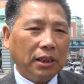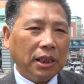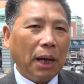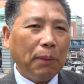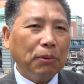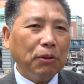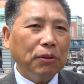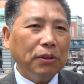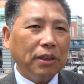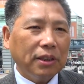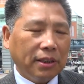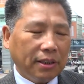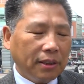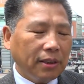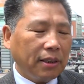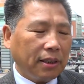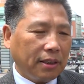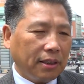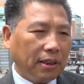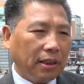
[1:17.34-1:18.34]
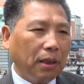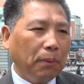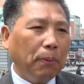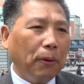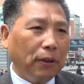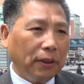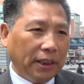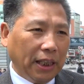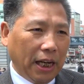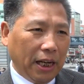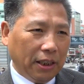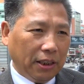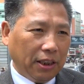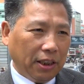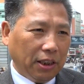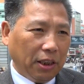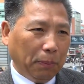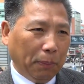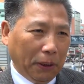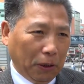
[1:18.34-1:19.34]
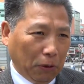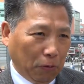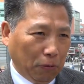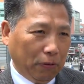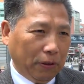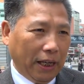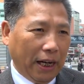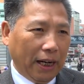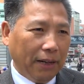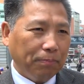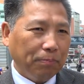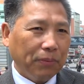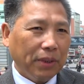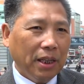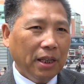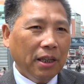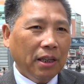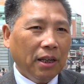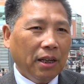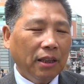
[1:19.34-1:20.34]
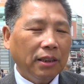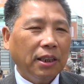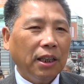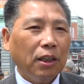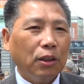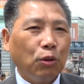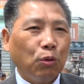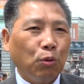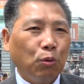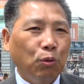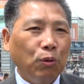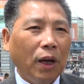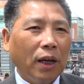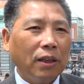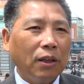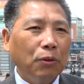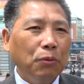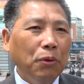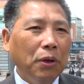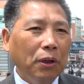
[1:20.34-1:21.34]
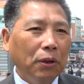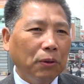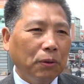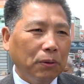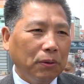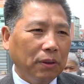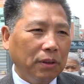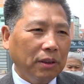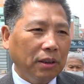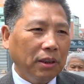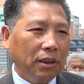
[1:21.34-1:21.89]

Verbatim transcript: 差不多有44个报箱就是被涂鸦，而且涂鸦的内容。